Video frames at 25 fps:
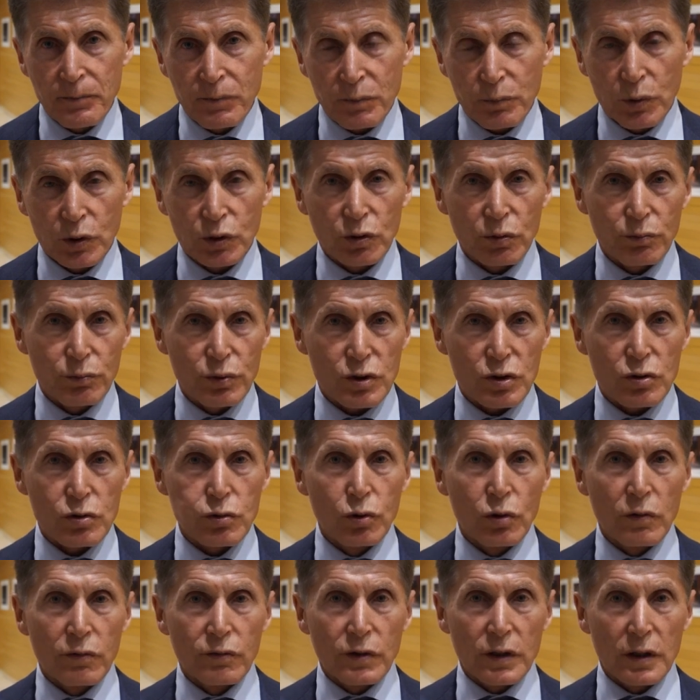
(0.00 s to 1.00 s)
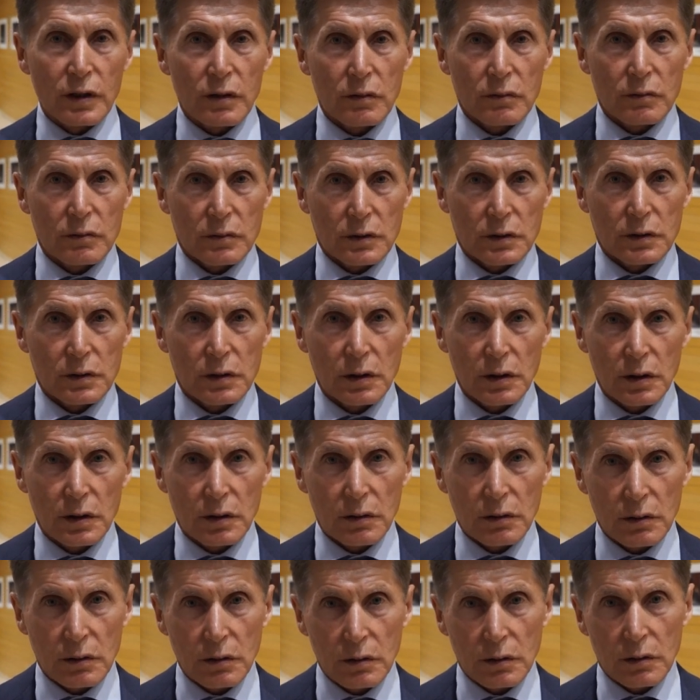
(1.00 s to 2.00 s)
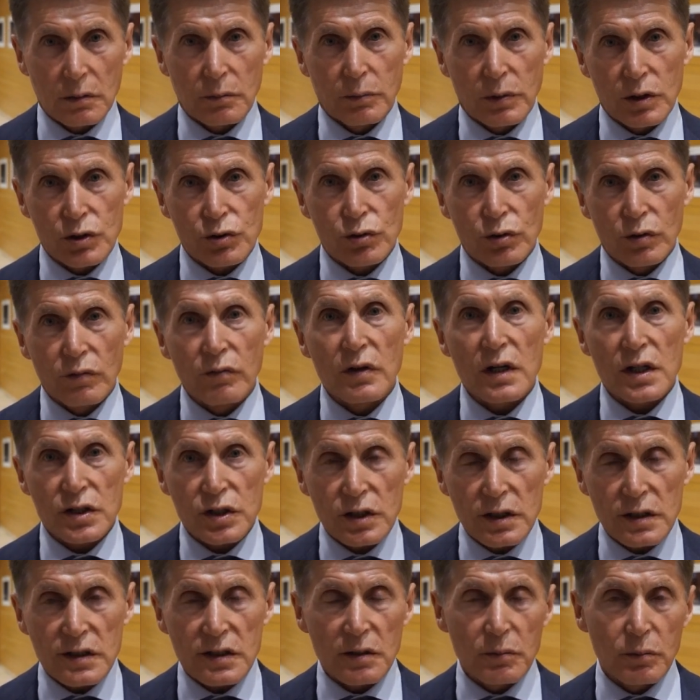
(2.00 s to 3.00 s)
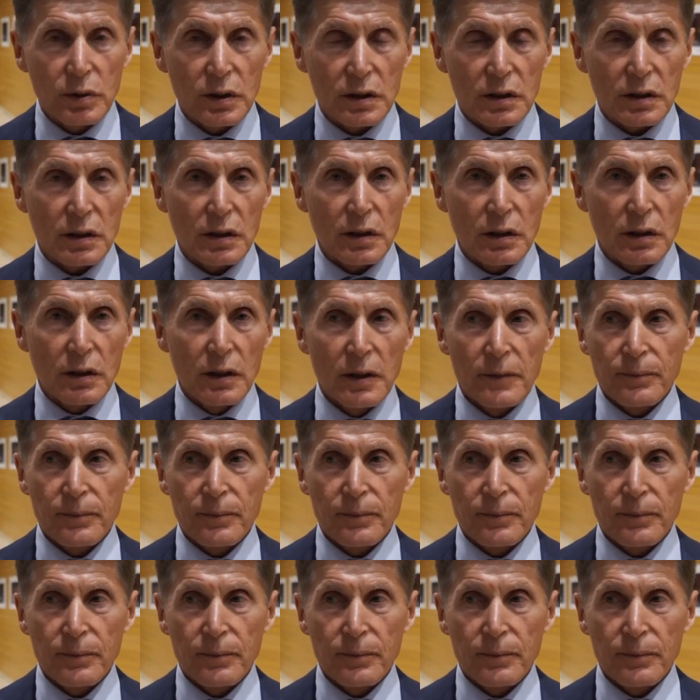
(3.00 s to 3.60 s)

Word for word: Поэтому, безусловно, это э, большое важное событие.